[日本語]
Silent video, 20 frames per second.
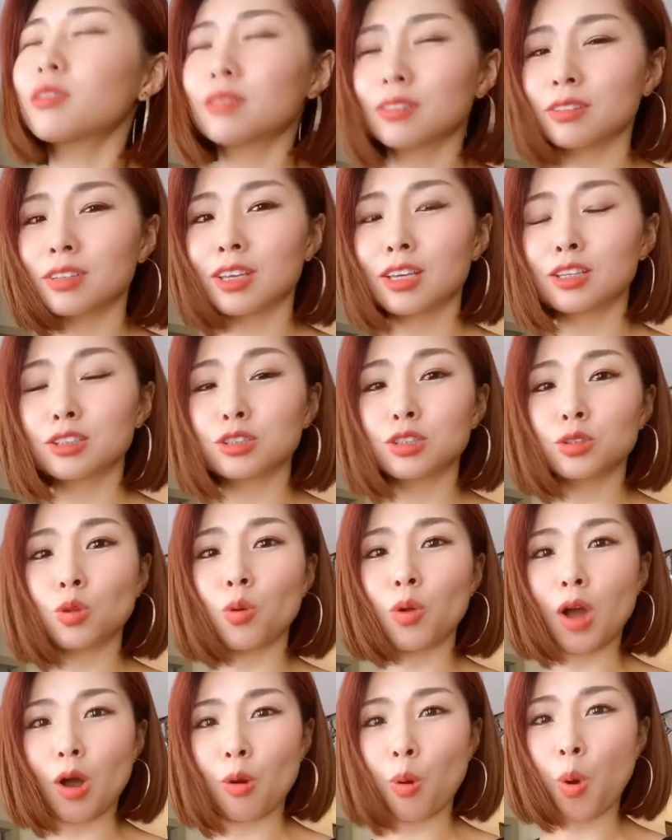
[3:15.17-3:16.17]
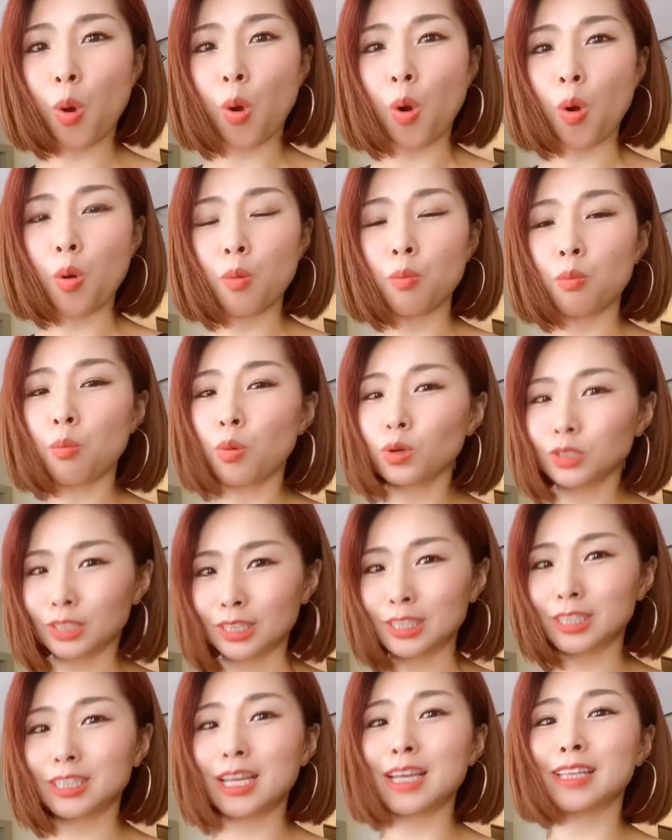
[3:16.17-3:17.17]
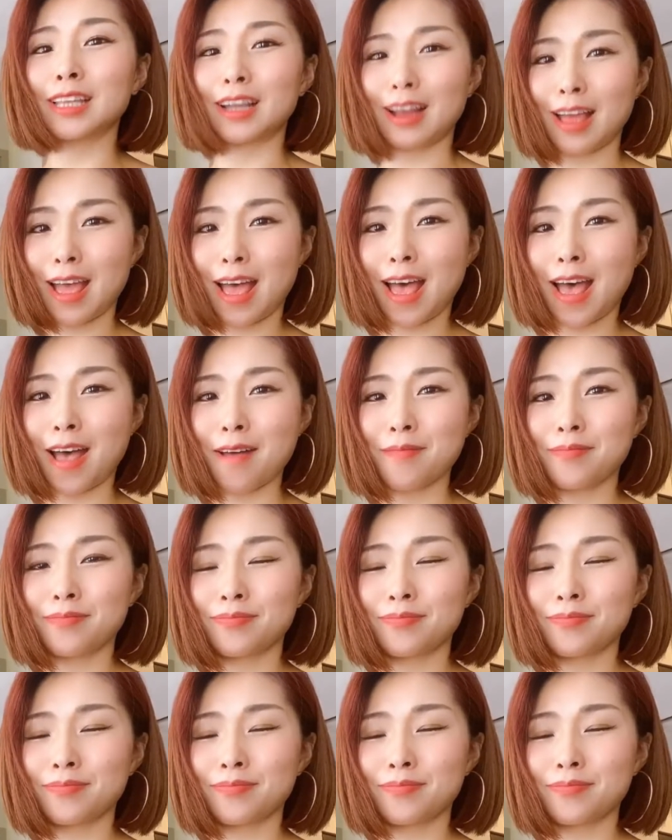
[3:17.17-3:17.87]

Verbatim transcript: キスとかをもししていたら